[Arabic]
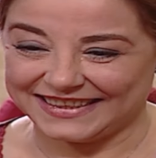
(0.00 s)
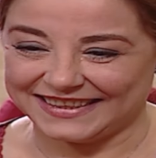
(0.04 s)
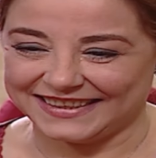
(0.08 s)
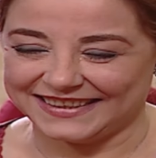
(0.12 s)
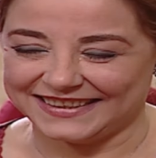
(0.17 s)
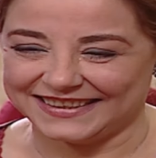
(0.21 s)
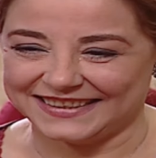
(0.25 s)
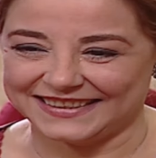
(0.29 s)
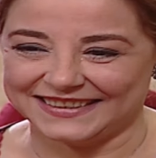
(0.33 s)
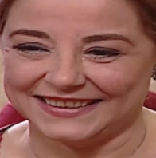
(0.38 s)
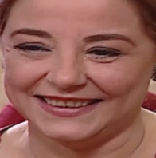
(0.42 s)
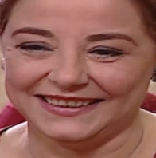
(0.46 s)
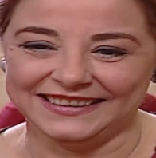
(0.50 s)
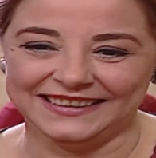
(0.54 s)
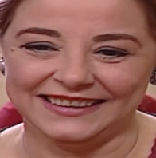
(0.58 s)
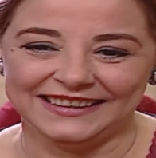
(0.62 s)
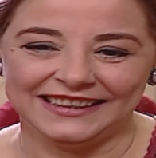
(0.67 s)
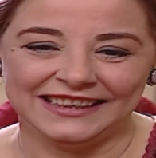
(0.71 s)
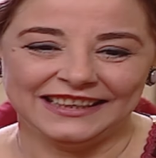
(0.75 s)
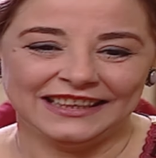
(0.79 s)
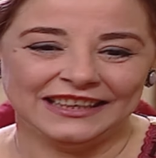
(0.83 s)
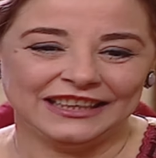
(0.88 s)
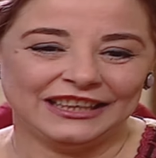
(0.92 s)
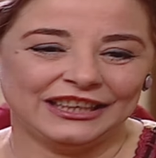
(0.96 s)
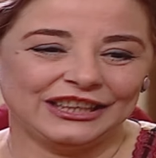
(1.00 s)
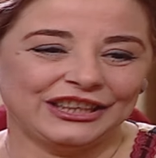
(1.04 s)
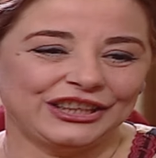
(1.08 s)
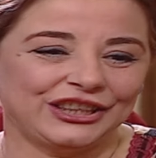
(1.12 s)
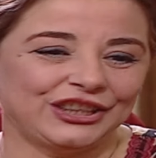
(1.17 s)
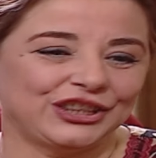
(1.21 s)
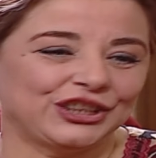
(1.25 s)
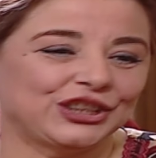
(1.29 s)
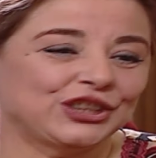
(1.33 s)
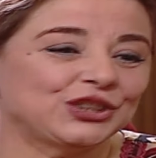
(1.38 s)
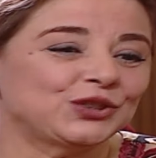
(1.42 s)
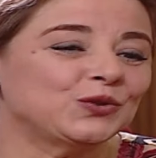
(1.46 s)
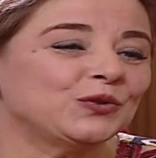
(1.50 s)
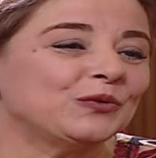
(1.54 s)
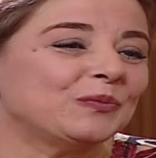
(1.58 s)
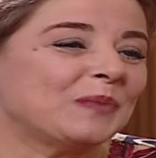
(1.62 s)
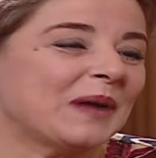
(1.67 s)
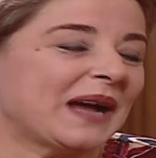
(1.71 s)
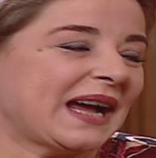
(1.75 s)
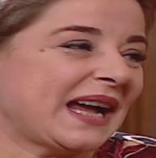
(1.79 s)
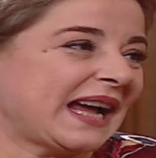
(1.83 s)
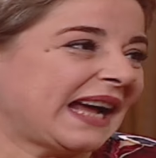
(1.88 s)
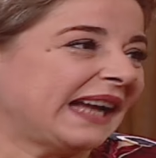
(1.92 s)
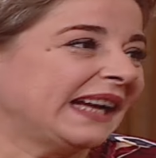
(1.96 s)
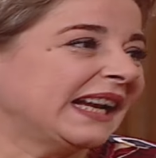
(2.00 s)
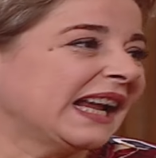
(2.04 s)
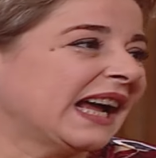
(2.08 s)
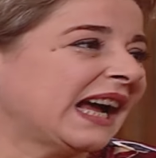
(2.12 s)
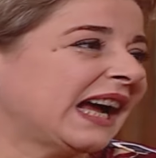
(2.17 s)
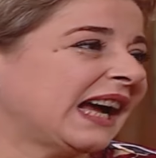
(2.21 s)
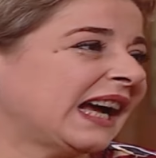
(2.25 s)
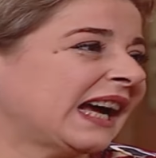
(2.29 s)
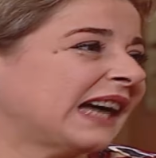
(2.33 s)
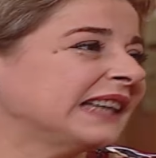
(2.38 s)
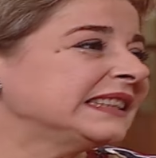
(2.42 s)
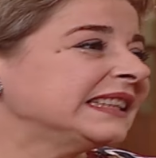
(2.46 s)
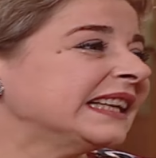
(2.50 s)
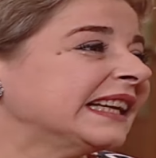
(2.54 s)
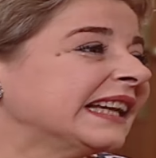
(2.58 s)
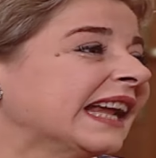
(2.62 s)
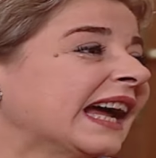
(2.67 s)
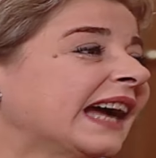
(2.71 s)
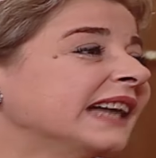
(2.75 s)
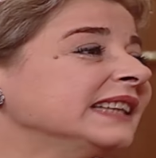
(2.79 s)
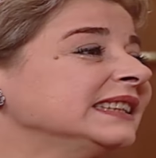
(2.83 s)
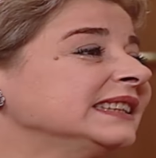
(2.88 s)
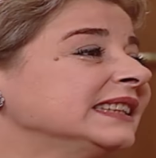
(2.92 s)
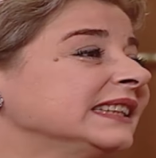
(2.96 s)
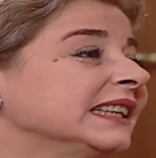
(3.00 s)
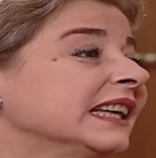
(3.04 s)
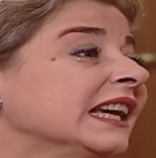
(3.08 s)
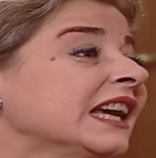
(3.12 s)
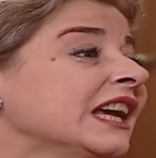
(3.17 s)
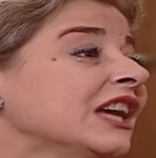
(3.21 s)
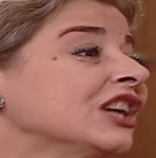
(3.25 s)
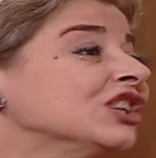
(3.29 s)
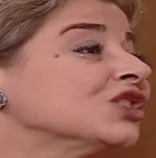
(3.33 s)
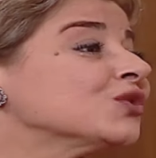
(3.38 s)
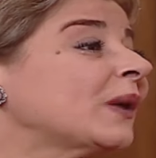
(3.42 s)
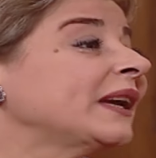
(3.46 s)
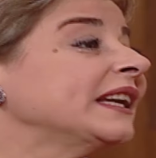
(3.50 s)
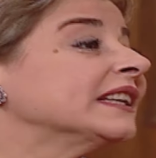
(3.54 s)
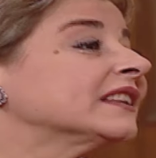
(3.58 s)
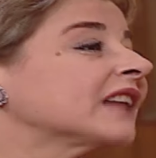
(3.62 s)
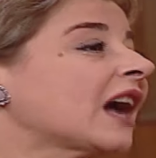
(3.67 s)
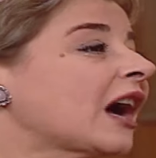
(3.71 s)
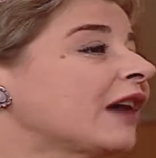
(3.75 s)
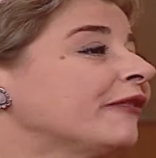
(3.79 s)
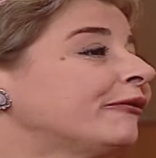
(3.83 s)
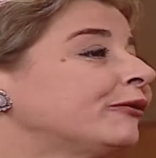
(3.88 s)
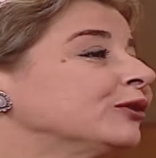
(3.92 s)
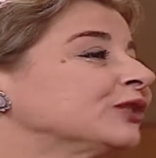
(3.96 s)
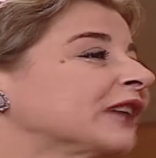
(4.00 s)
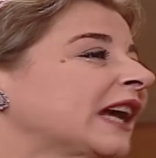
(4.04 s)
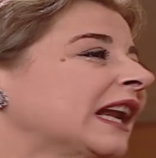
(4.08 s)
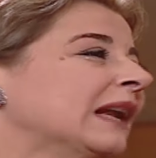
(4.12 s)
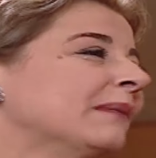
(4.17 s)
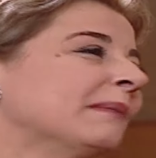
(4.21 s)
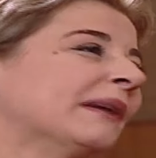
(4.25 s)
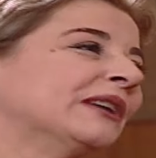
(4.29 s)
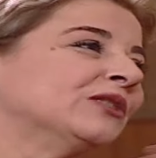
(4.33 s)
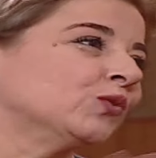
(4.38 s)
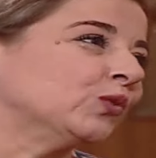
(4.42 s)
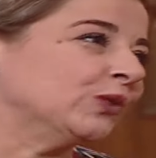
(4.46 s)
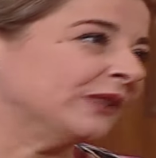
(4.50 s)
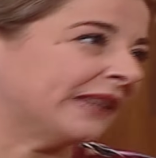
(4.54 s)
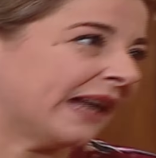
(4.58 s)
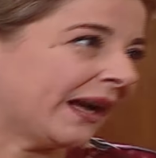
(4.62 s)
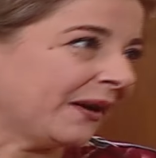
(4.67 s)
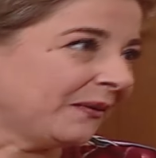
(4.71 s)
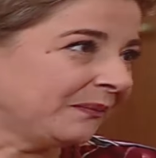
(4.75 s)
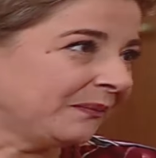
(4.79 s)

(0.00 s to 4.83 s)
آه شوف بقى أنا أصل أنا عندي شوية تحفظ على المأذون ده